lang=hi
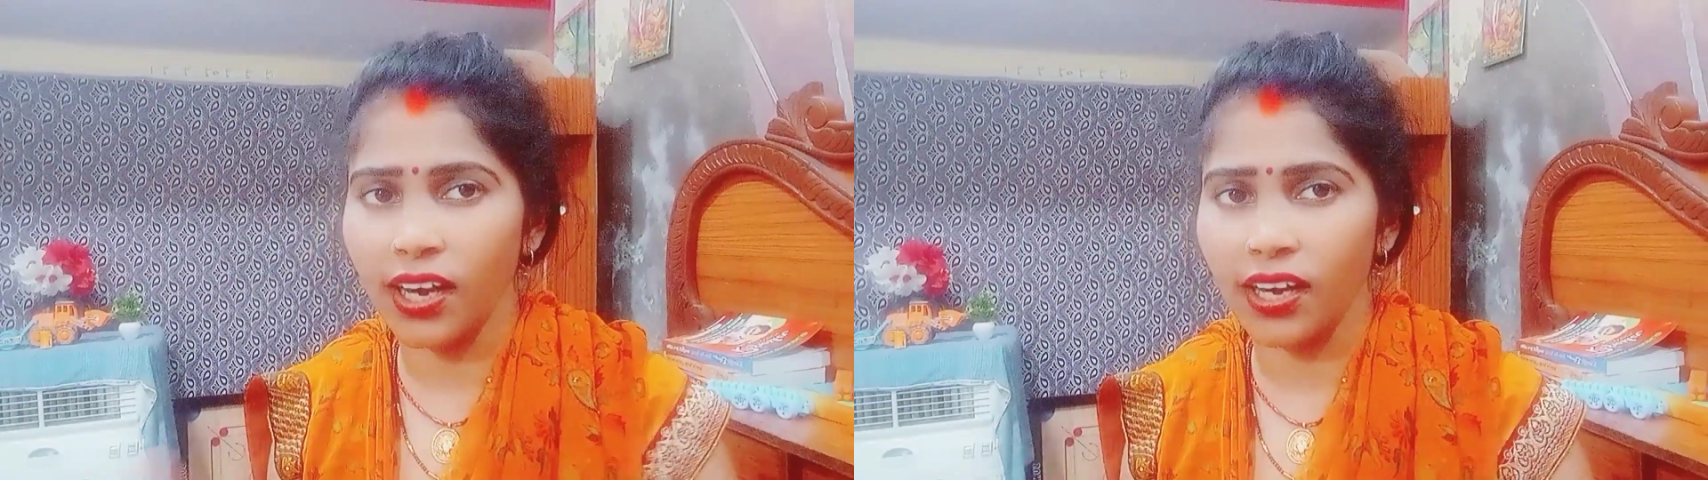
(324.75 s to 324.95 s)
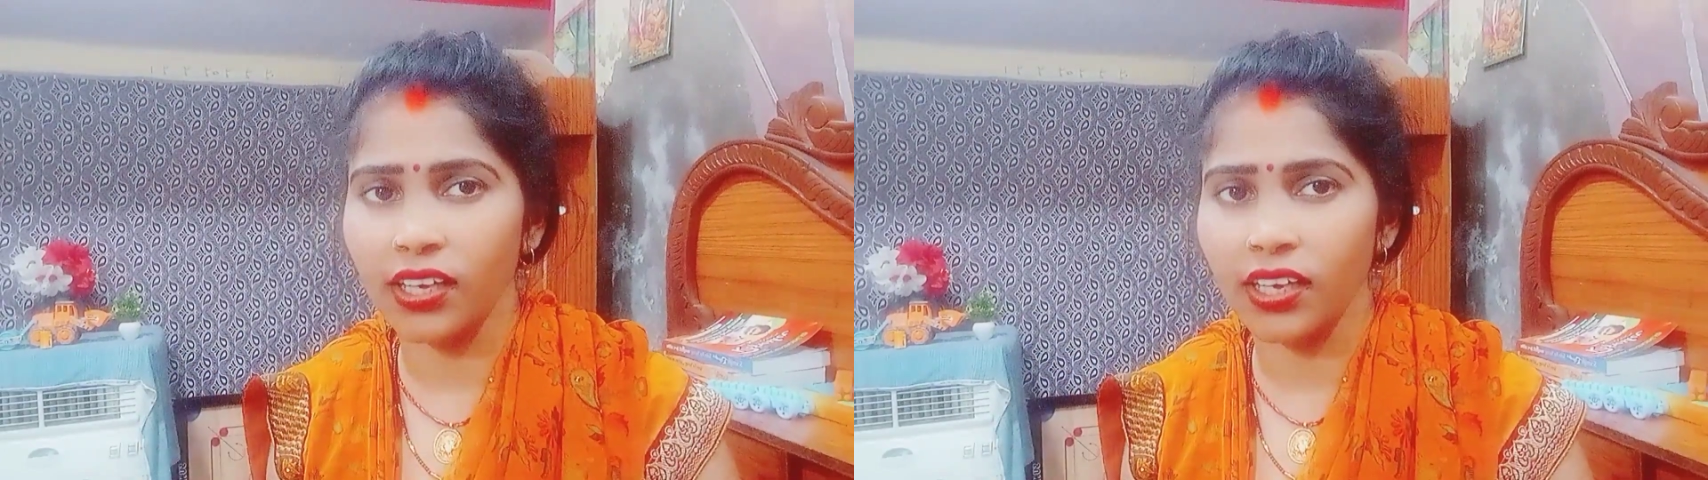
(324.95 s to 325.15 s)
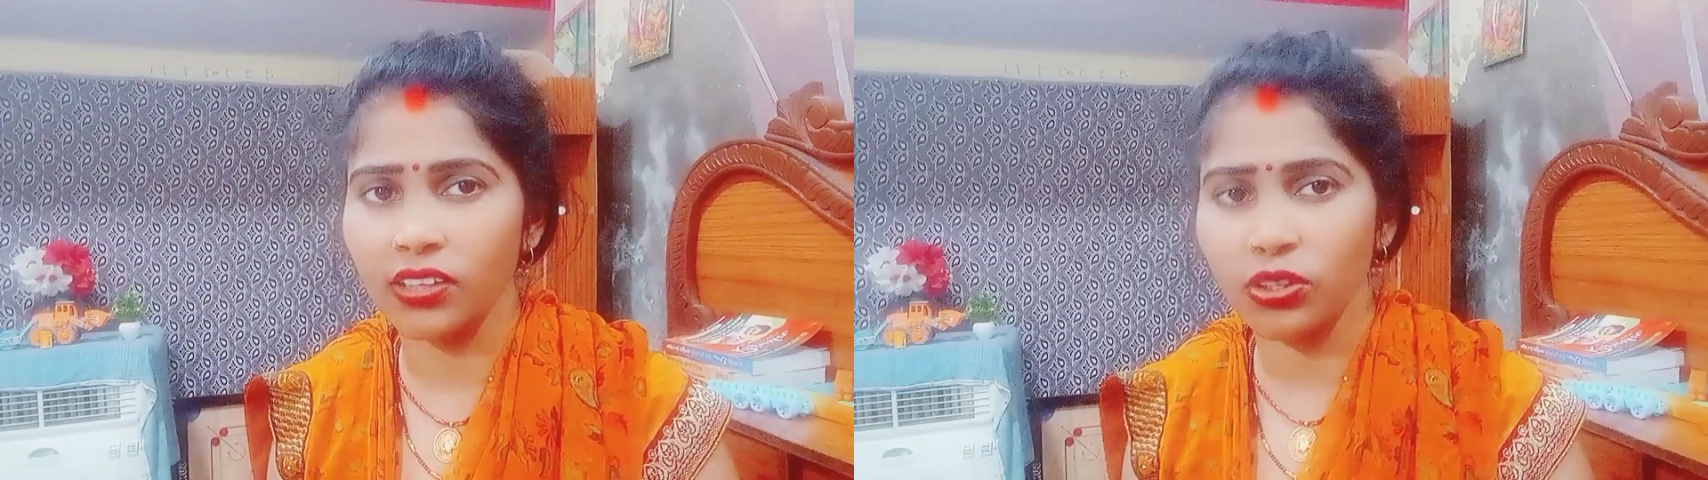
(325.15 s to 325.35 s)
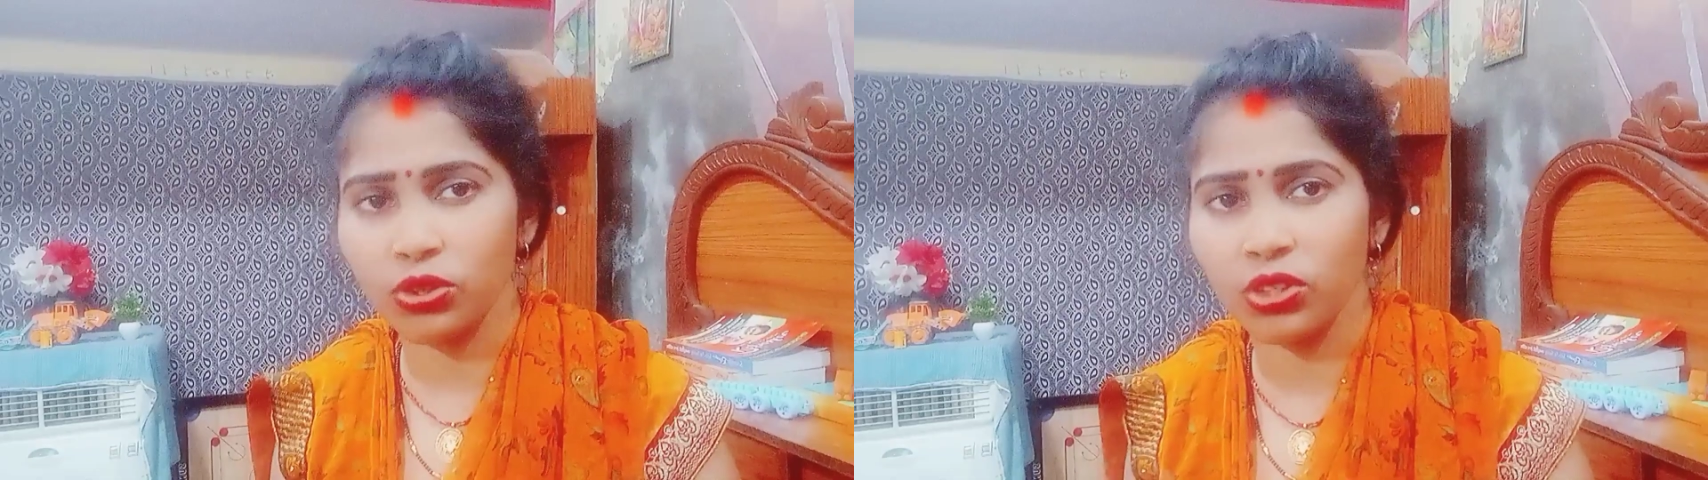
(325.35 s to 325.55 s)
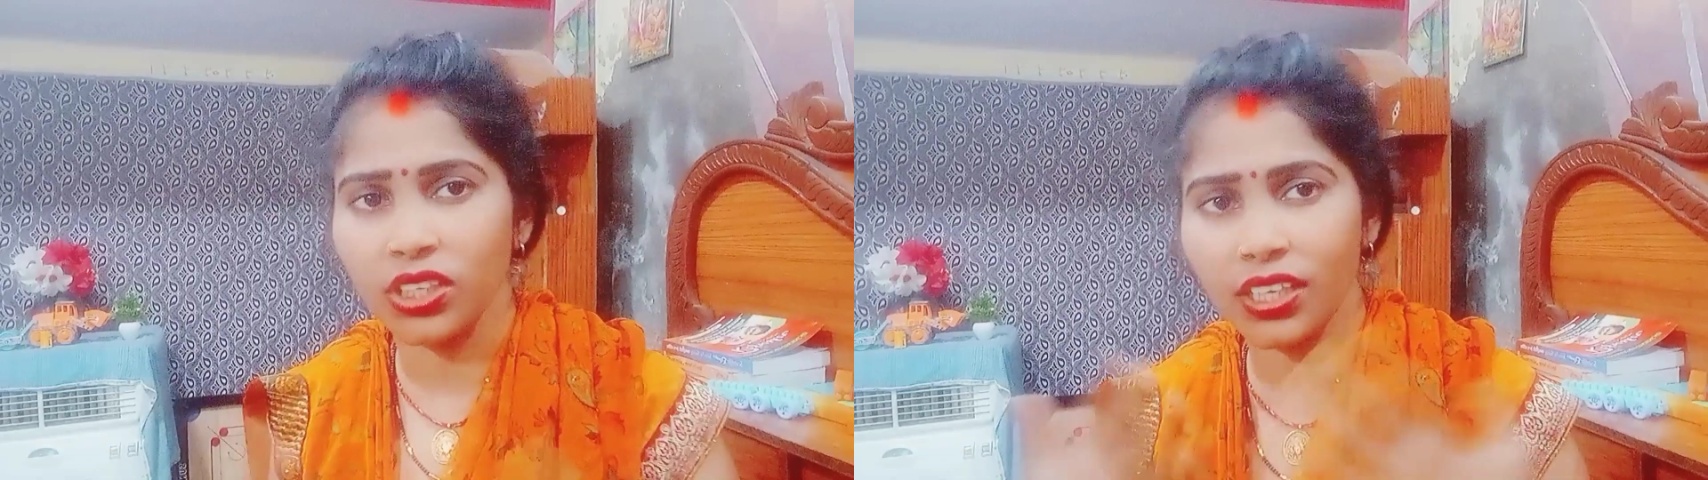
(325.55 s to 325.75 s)
करेंगे तो
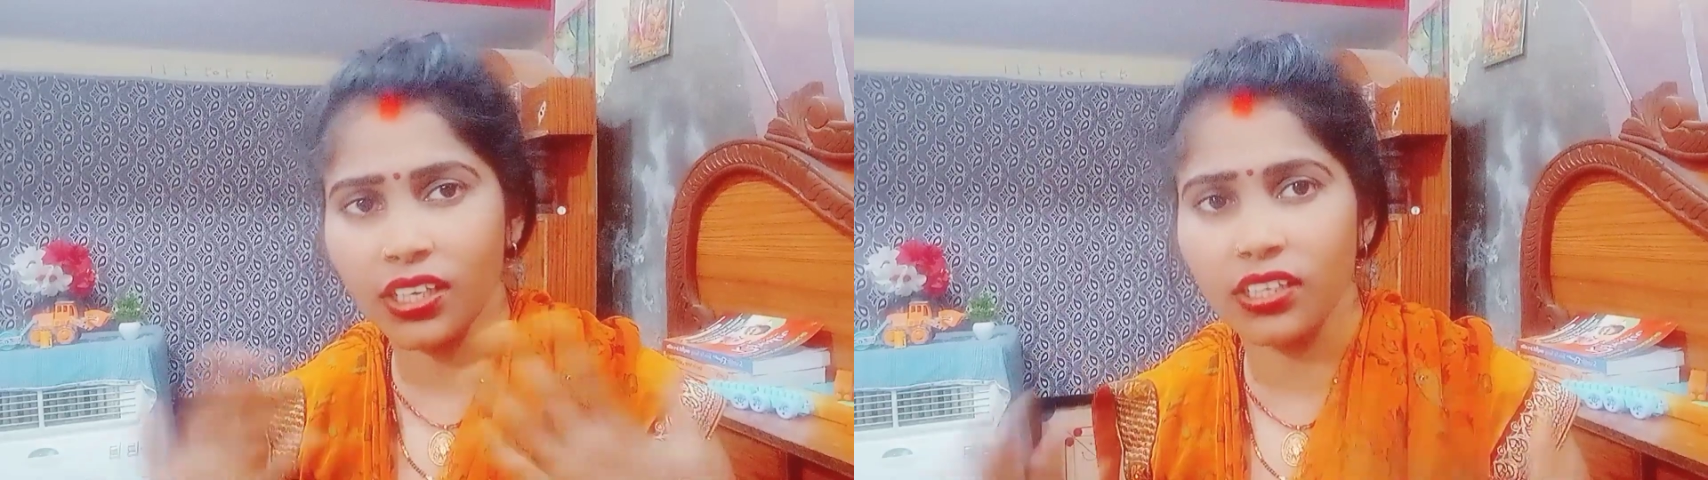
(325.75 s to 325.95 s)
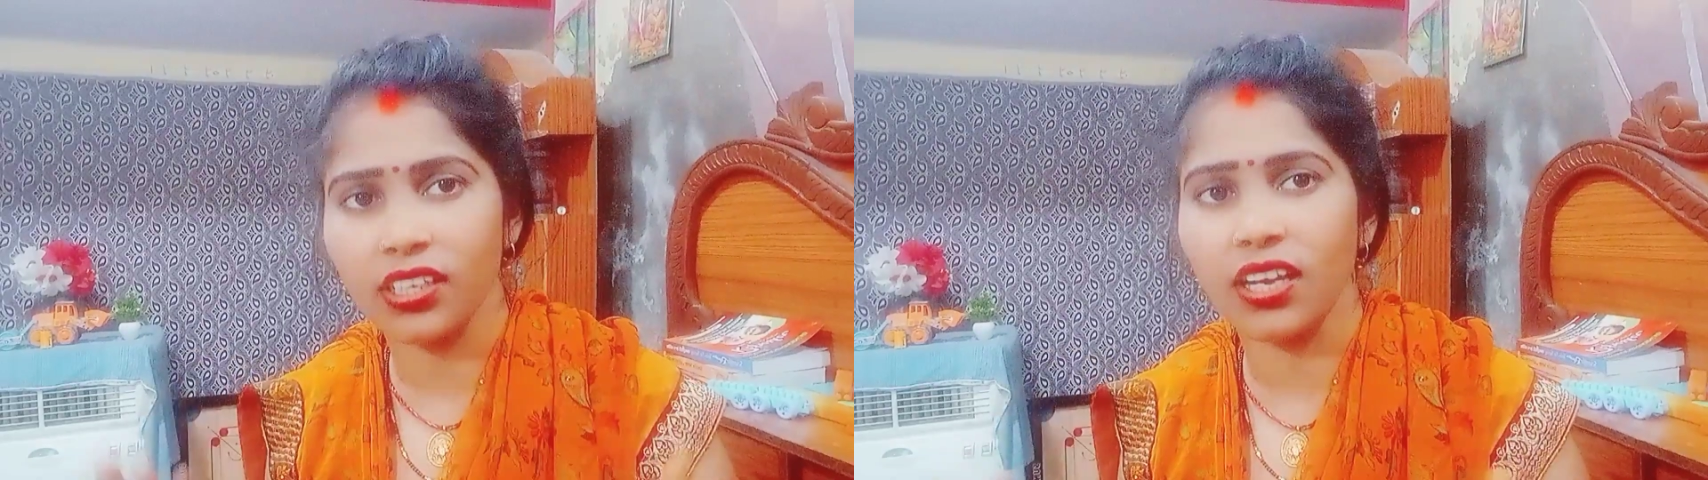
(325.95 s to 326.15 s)
छोटे क्रिएटर